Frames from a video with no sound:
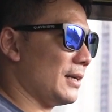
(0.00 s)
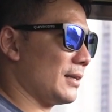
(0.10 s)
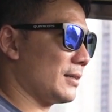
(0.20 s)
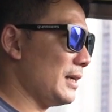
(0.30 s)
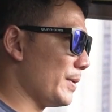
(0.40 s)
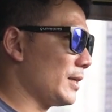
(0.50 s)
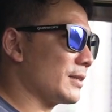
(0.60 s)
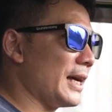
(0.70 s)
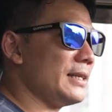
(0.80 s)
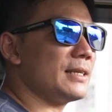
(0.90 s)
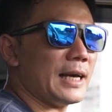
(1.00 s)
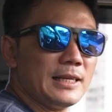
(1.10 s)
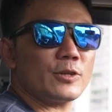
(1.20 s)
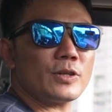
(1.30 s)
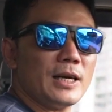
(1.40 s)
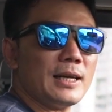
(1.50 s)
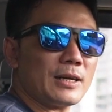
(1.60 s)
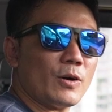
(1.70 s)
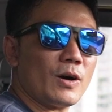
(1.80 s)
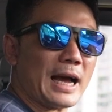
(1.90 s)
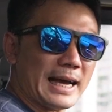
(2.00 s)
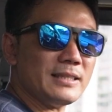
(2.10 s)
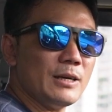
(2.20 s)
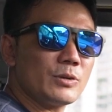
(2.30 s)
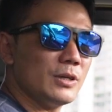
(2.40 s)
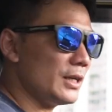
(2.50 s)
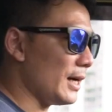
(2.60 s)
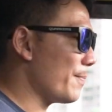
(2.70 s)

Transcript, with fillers: uh, khi mà thực tế nhìn thấy thì tôi thấy là nó khá nhiều thứ đấy